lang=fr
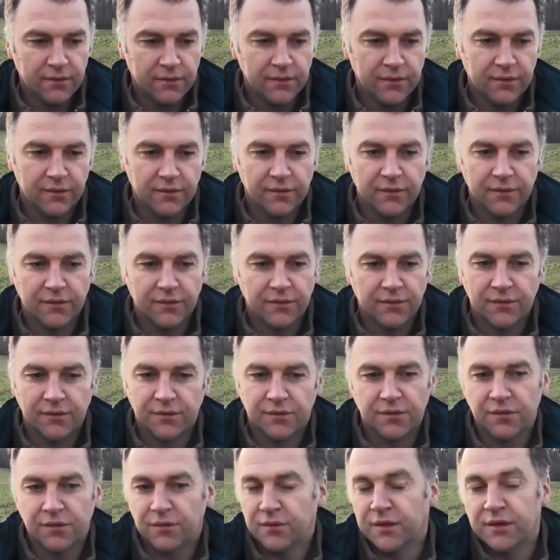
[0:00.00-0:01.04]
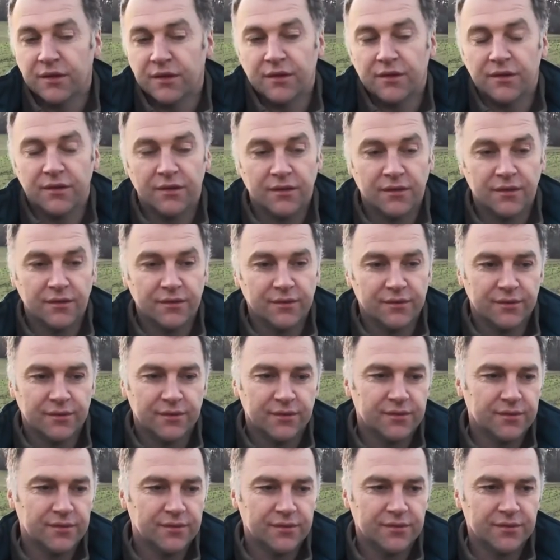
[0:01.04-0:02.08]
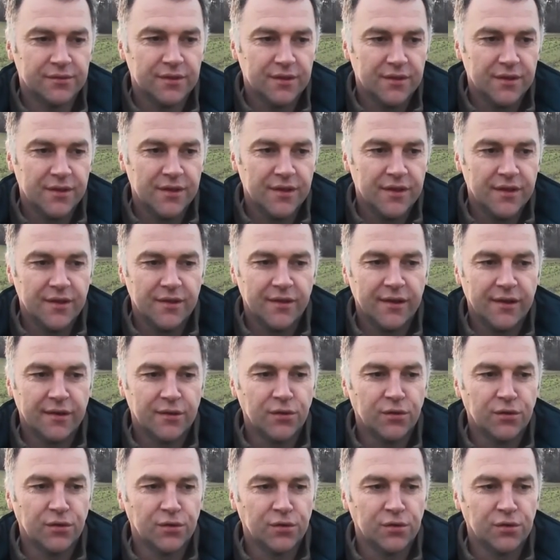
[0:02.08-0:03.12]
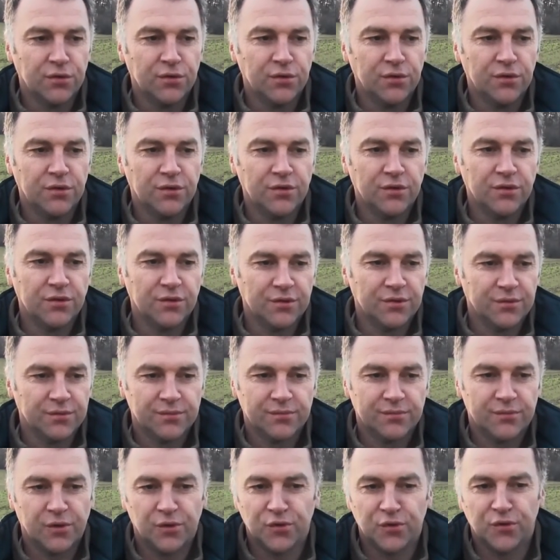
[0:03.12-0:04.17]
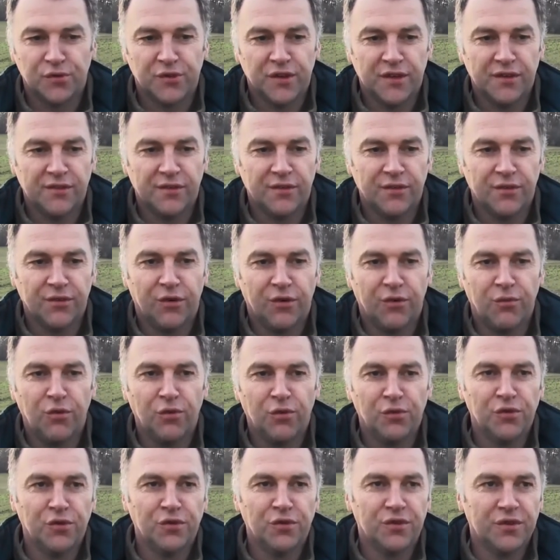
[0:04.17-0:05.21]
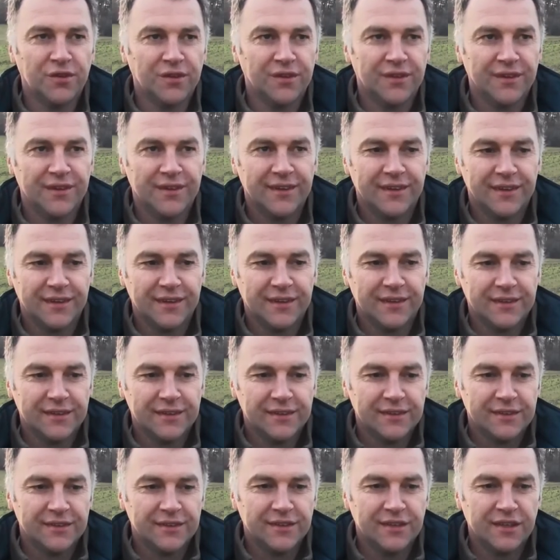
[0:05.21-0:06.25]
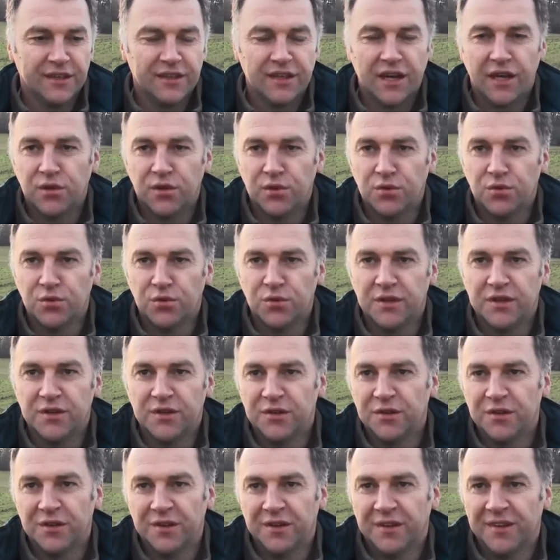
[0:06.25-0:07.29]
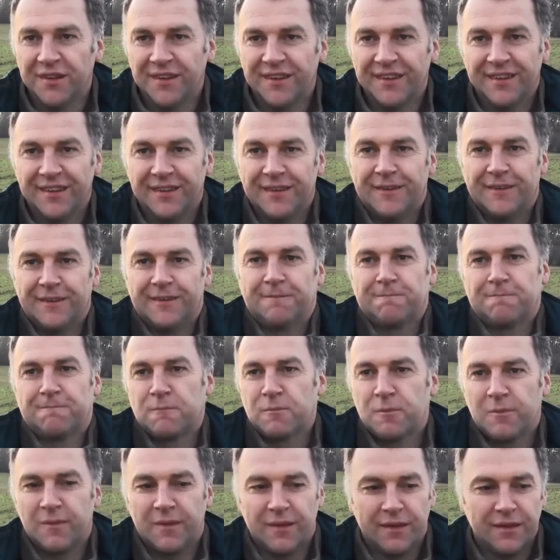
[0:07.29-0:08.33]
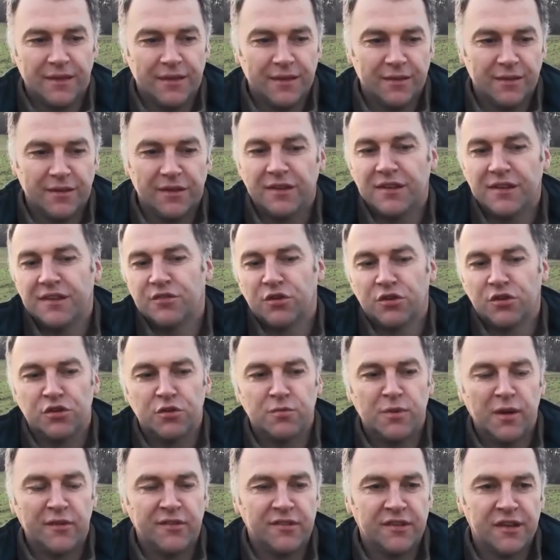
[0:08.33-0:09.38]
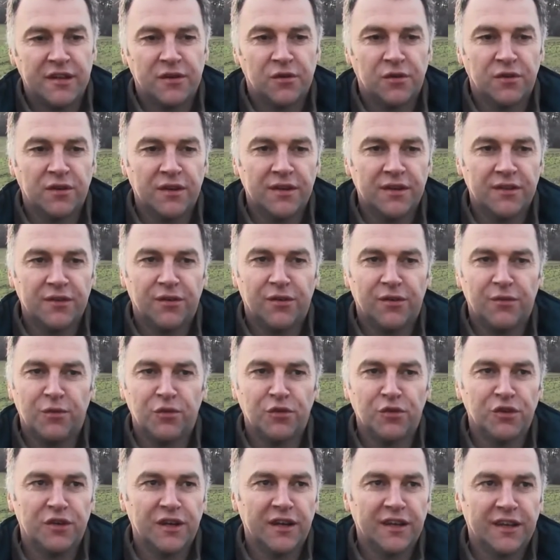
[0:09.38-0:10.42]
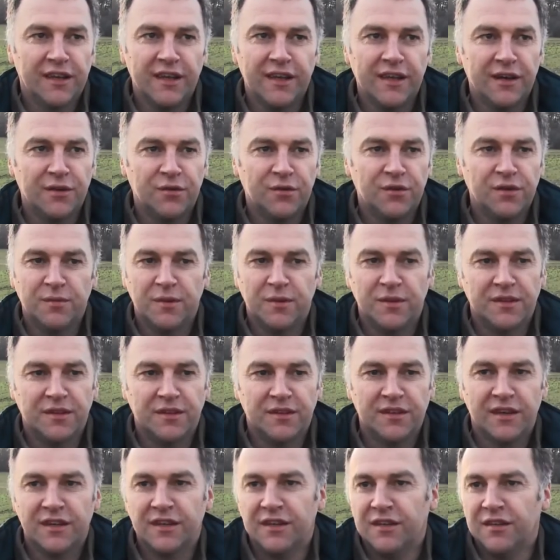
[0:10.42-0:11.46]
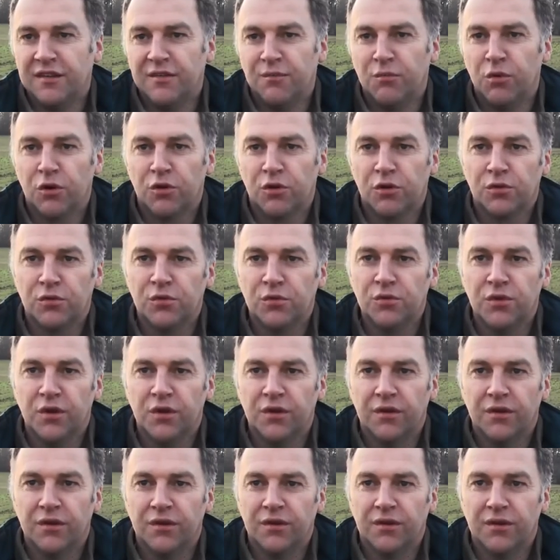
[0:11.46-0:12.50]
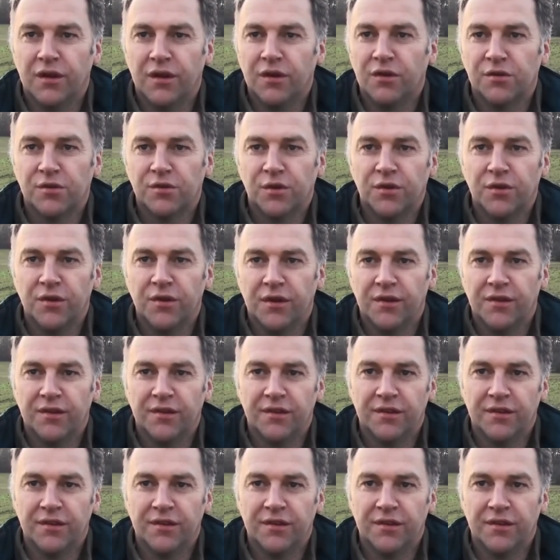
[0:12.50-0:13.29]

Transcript: Et euh, c'est vrai qu'avec le recul, euh, quand on remonte des cailloux et des, et dans les sols superficiels qu'on a, on remonte du calcaire, quoi, et puis c'est ça qui bloque tout dans, le sol,